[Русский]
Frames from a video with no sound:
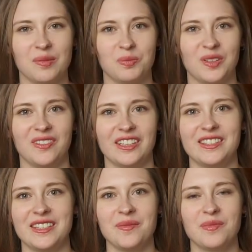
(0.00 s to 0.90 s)

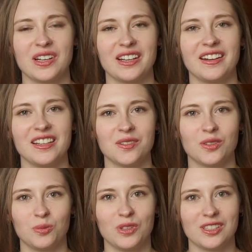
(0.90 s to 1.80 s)
Привет всем! Как раз
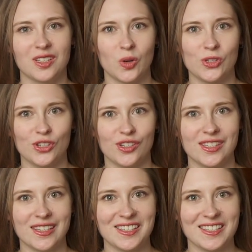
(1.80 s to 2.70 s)
вот у меня закончилась
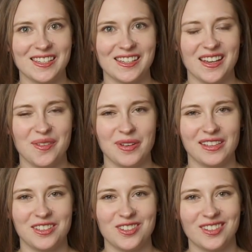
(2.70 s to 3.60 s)
сессия, и я
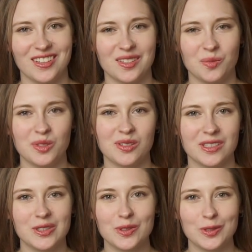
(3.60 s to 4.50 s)
опять начинаю
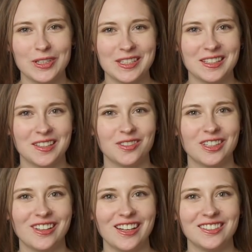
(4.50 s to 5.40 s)
записывать видосики и
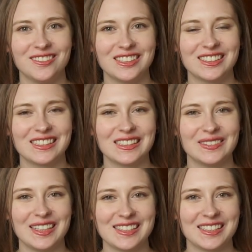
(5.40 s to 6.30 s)
выкладывать их
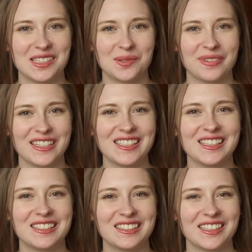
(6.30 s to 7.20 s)
для вас, так что
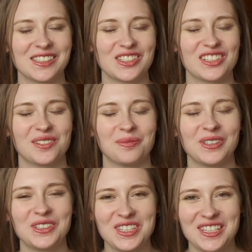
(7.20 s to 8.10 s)
простите, так что
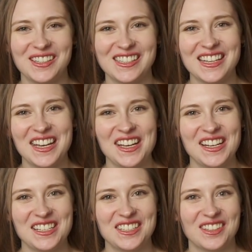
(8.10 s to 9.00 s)
получилось
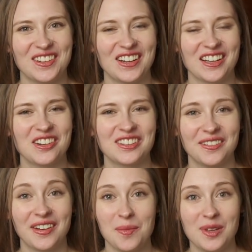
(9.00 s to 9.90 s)
что
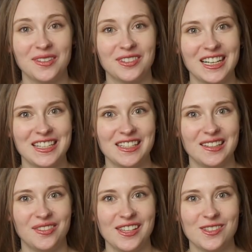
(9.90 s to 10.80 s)
какое-то время не
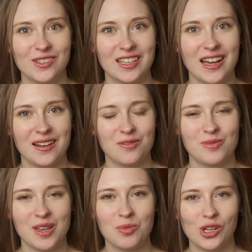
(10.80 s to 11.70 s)
выходили видео. Я, у
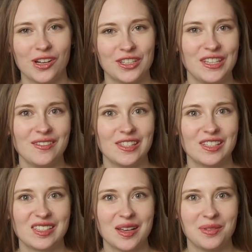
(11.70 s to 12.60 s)
меня было 9
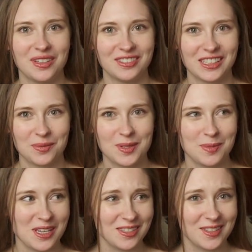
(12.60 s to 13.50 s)
экзаменов в этом
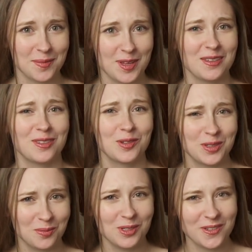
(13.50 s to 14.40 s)
семестре, мне
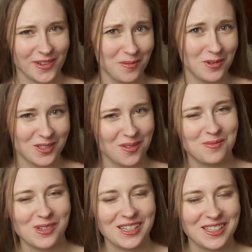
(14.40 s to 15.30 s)
нужно было время,
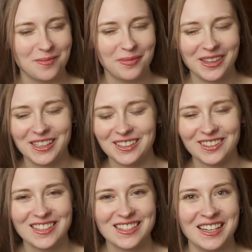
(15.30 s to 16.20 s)
чтобы к ним
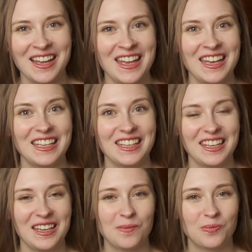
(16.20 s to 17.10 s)
подготовиться.
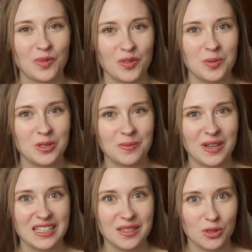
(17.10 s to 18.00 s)
И, в
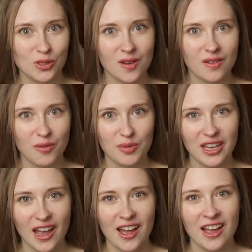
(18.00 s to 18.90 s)
общем, одним словом,
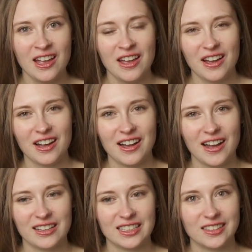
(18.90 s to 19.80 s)
я
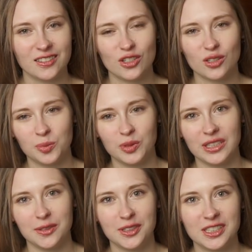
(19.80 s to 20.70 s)
э, для того,
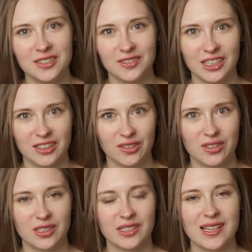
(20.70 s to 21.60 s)
чтобы эффективно
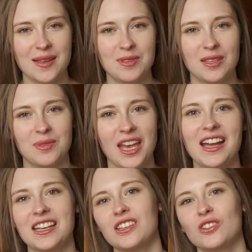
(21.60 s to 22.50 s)
готовиться к экзаменам,
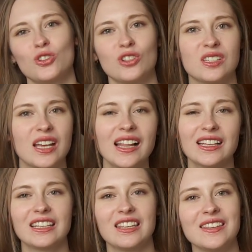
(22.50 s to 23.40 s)
я, конечно же,
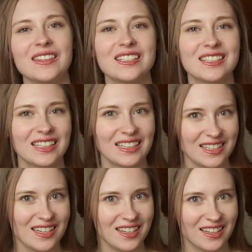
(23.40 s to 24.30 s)
искала какие-то
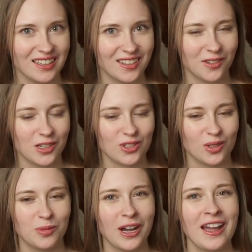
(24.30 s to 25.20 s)
стратегии для того,
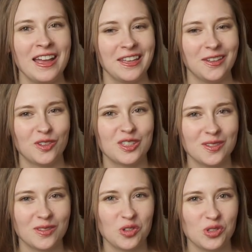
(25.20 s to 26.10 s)
чтобы
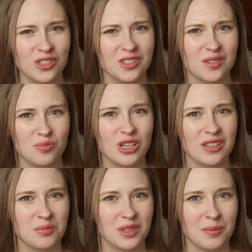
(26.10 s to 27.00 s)
эффективно учиться, и при
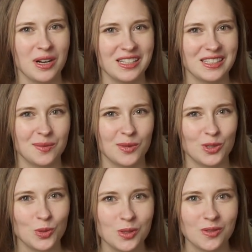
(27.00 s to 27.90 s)
этом нормально
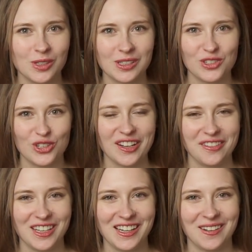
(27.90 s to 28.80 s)
себя чувствовать
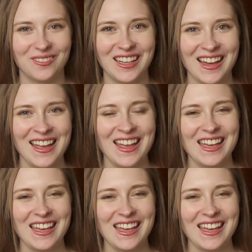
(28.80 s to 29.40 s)
человеком, да.